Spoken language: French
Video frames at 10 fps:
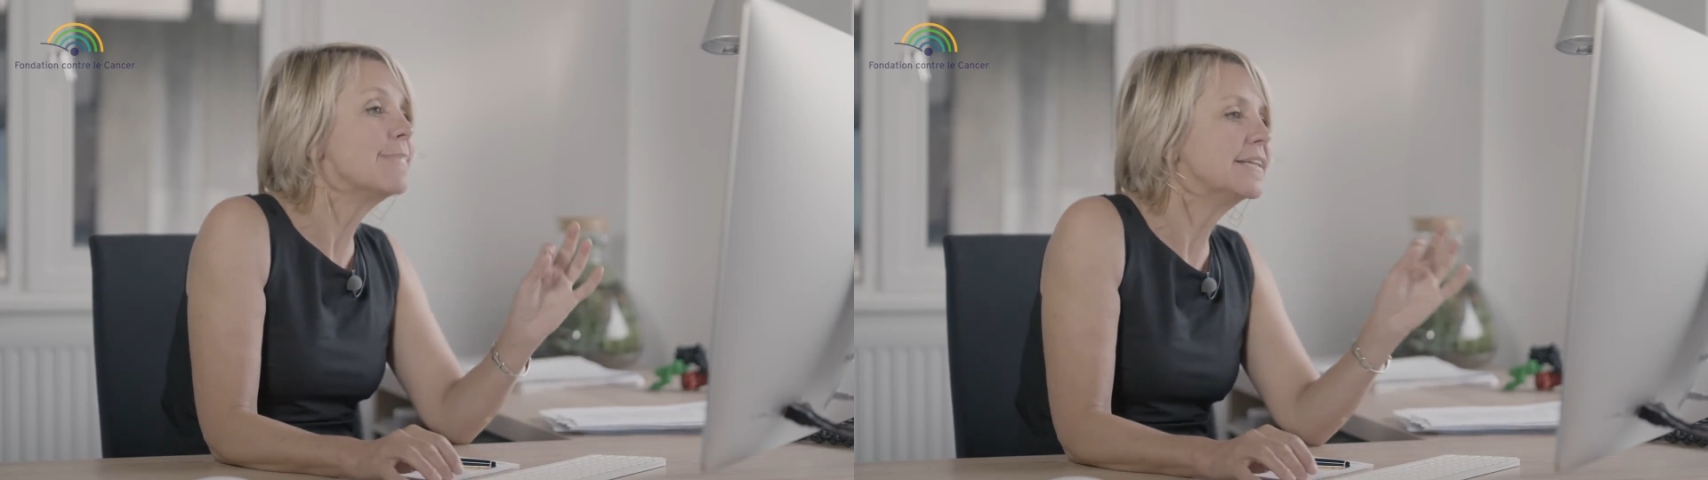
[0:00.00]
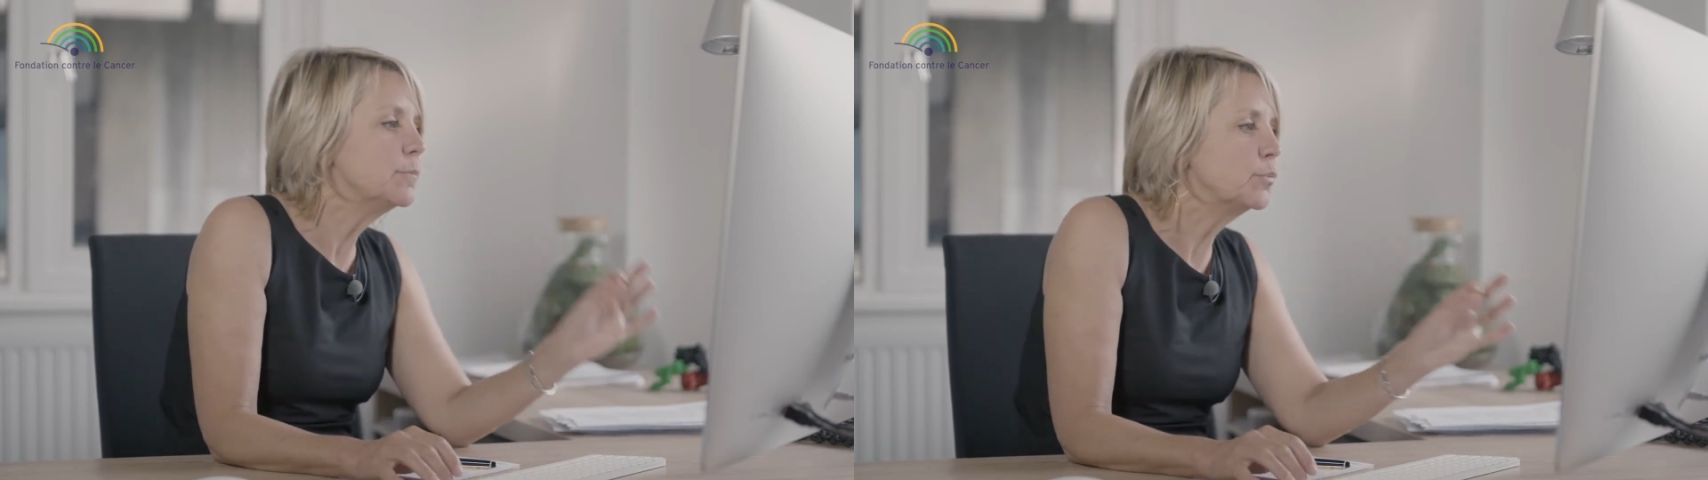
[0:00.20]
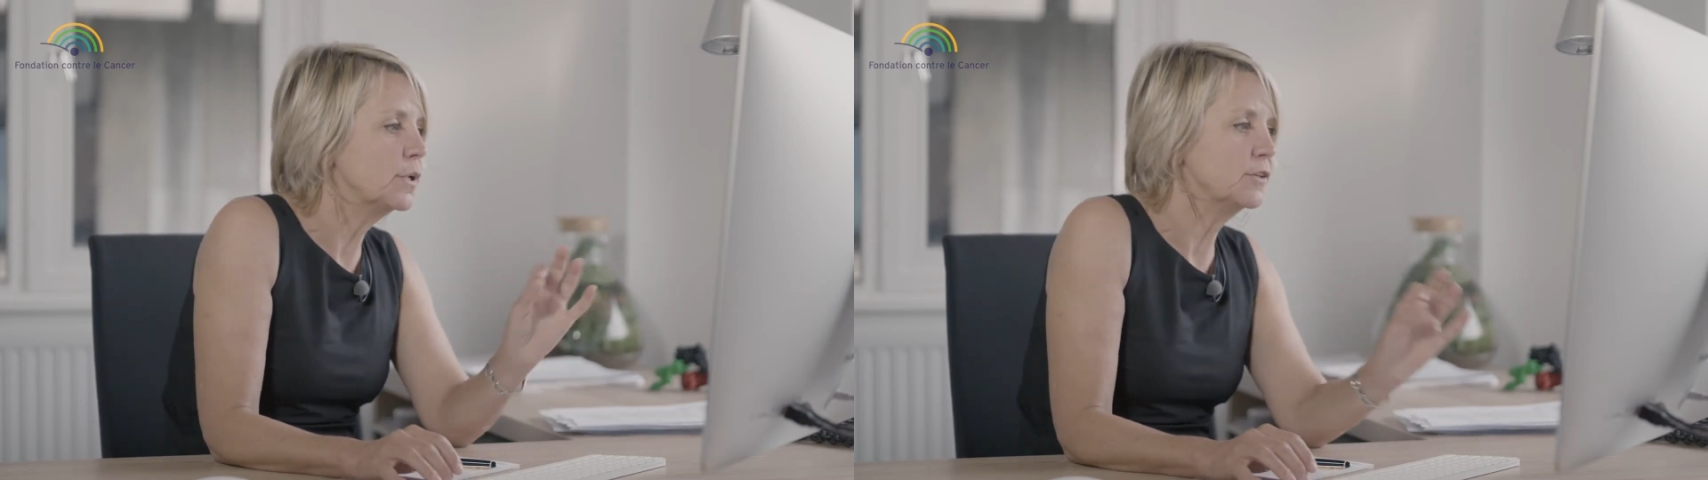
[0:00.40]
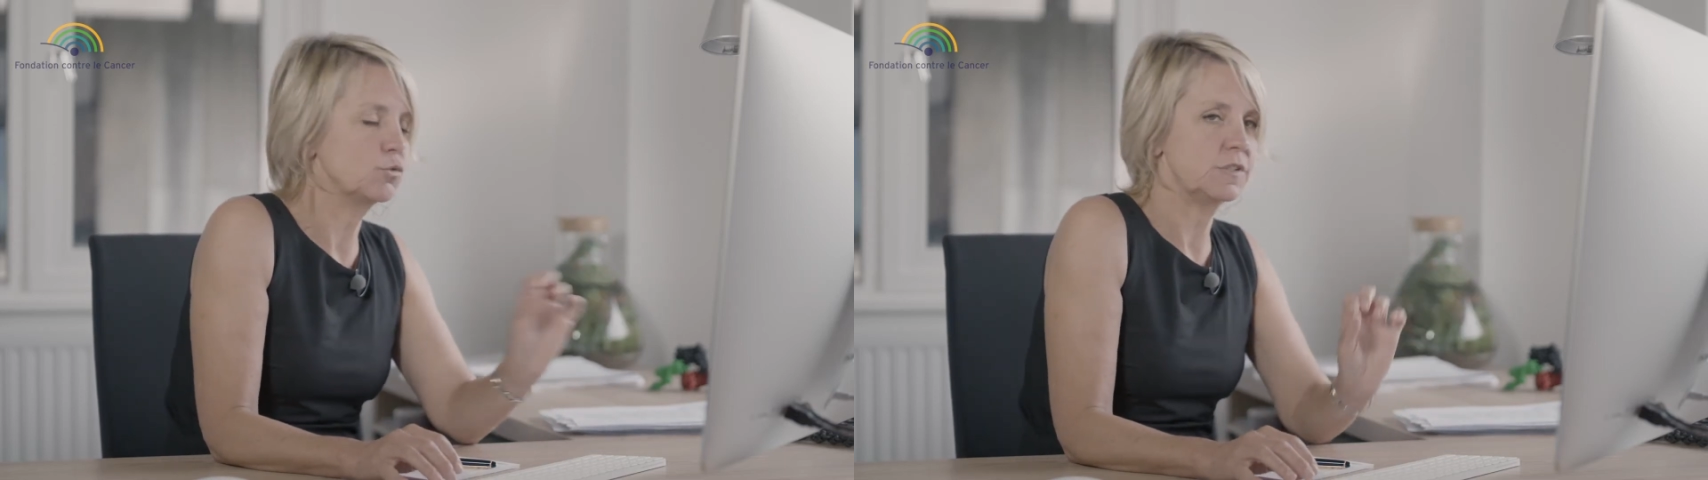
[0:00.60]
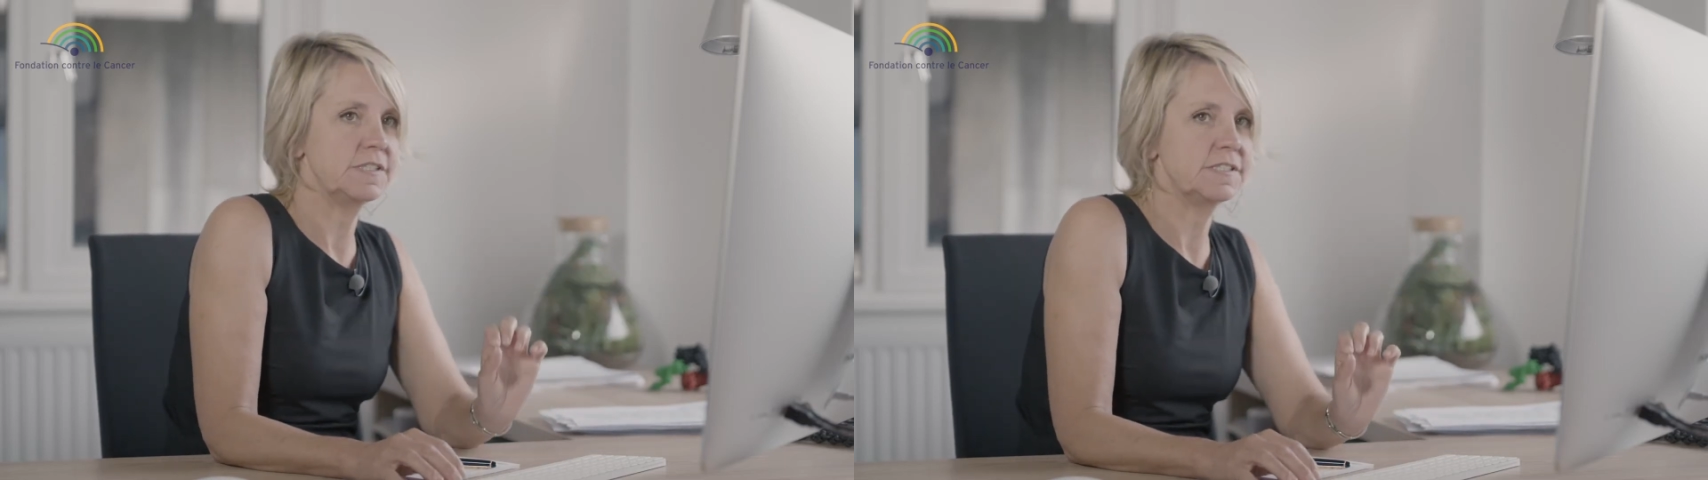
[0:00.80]
manipuler
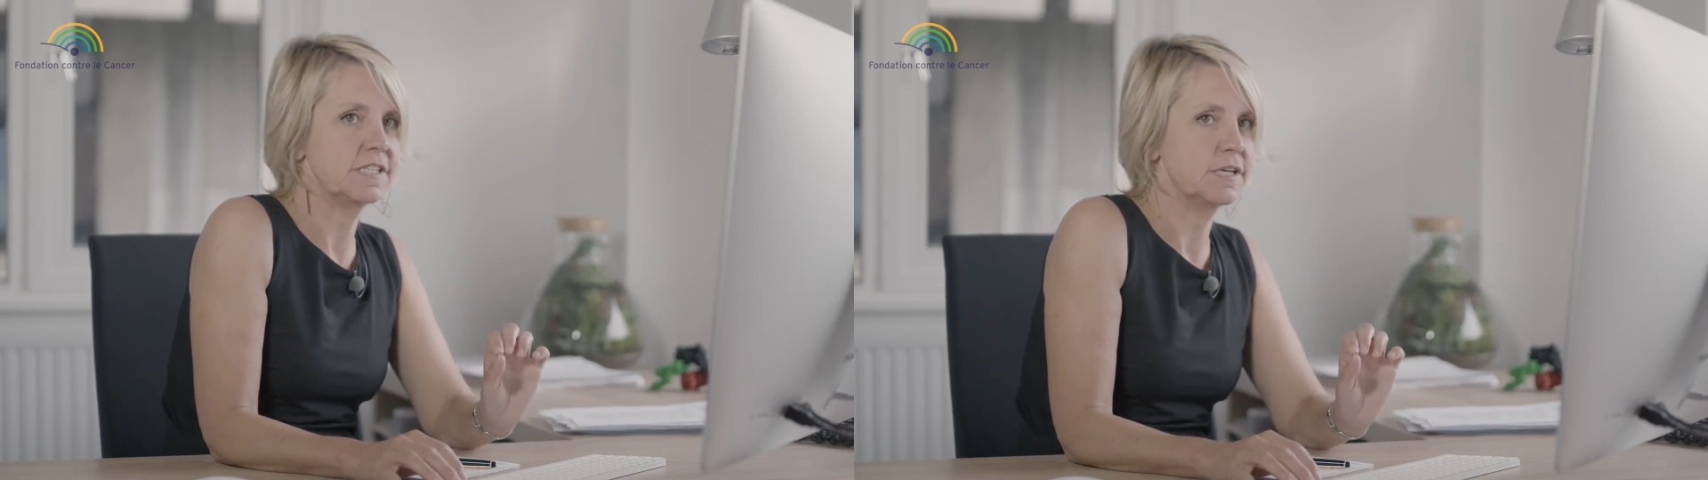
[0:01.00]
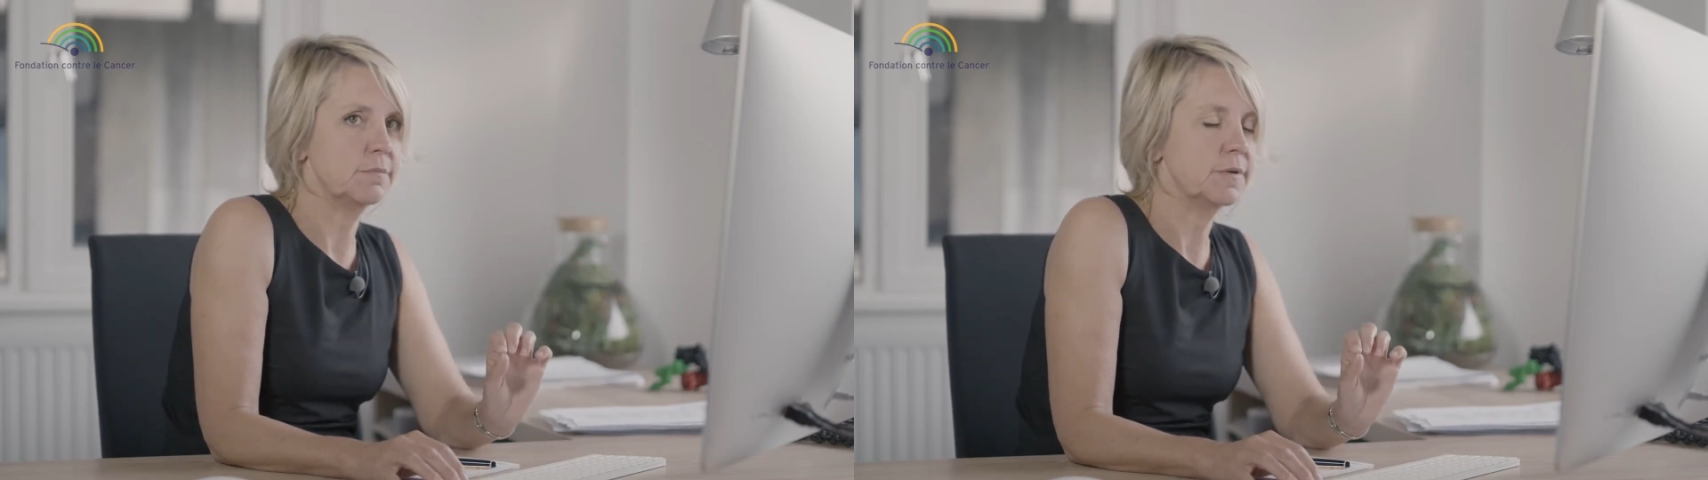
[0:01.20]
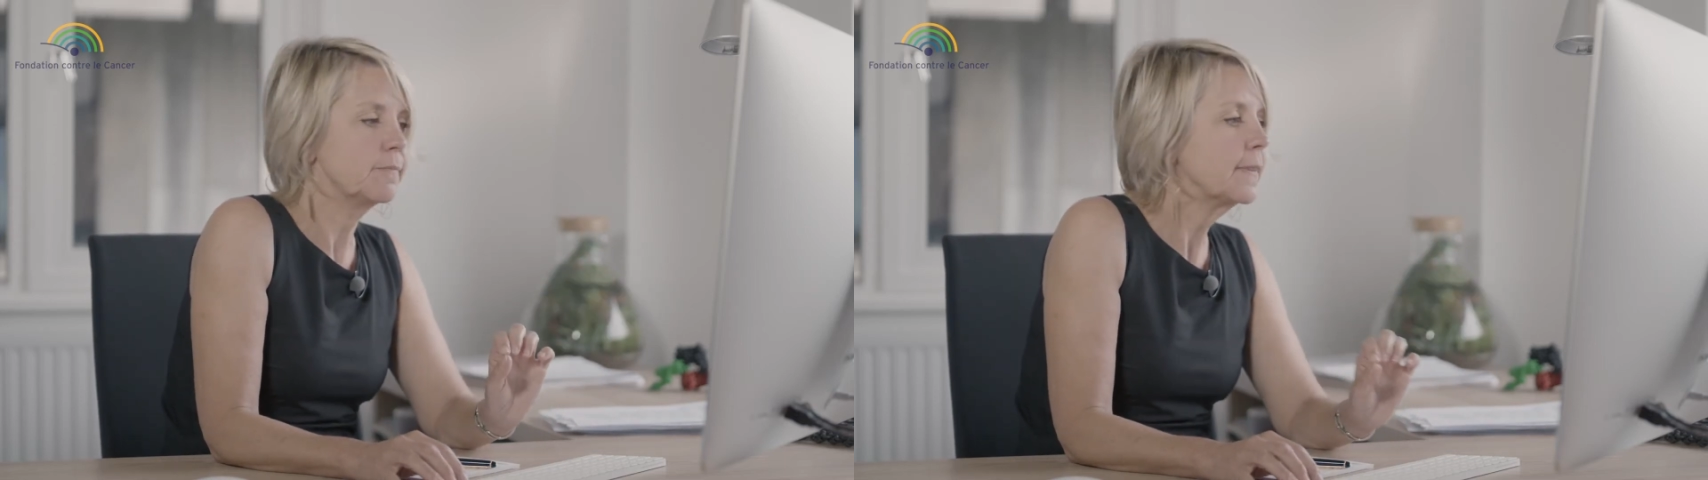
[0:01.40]
tout ce système.